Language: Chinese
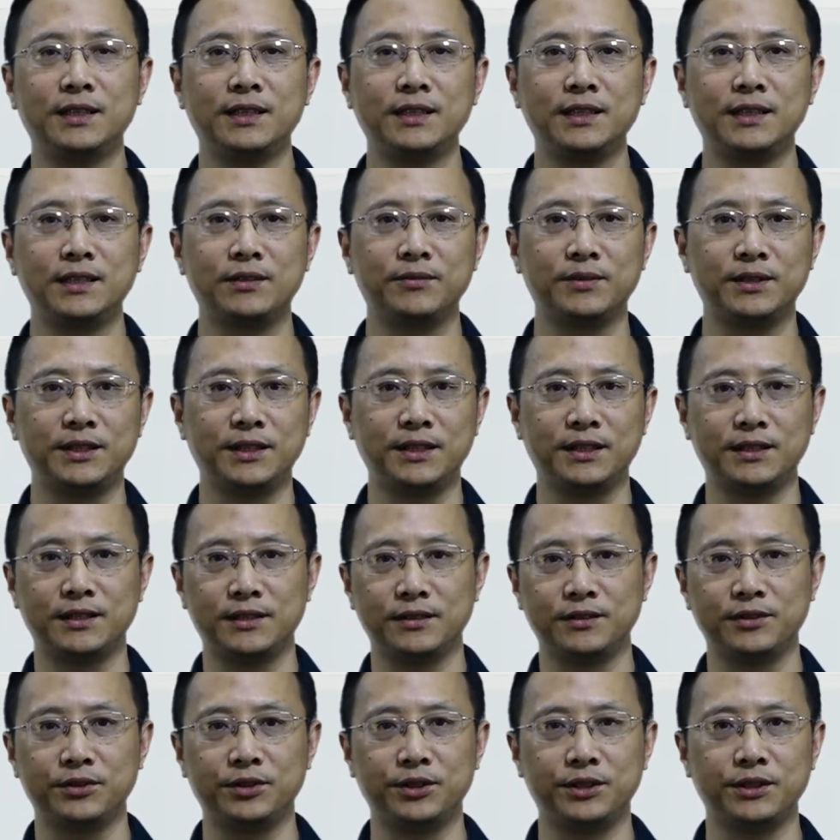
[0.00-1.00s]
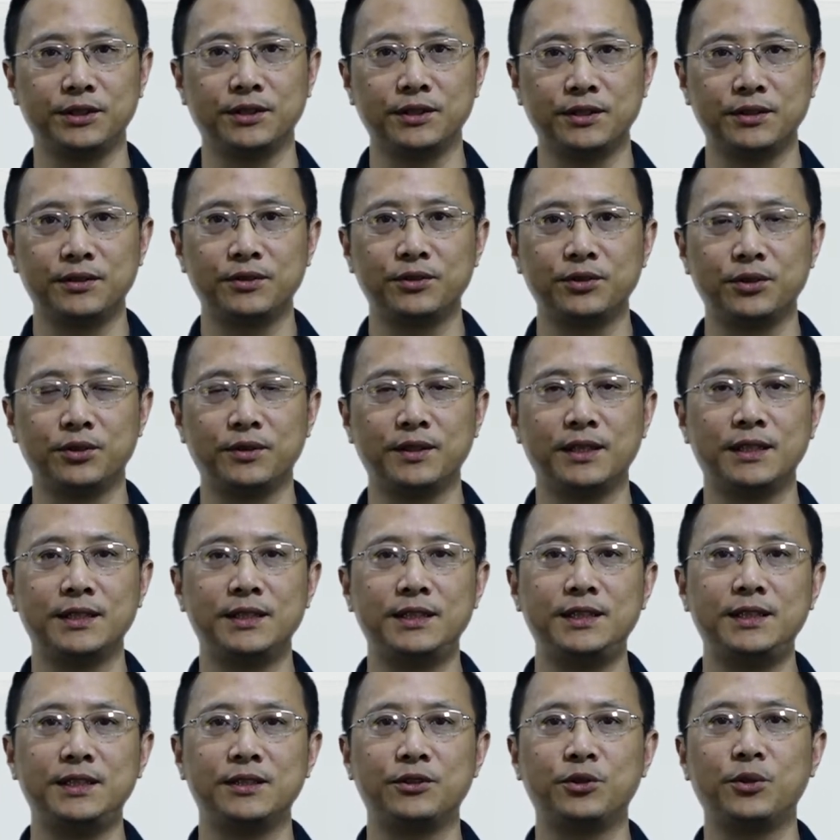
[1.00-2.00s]
那么这个呢，就是所谓的
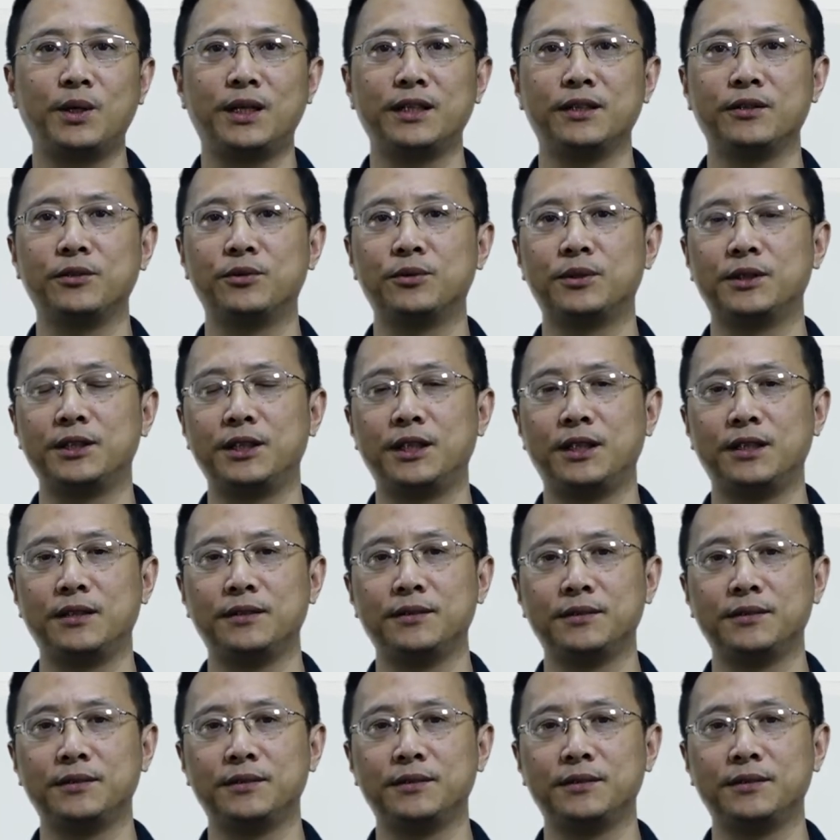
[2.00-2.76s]
计算的过程。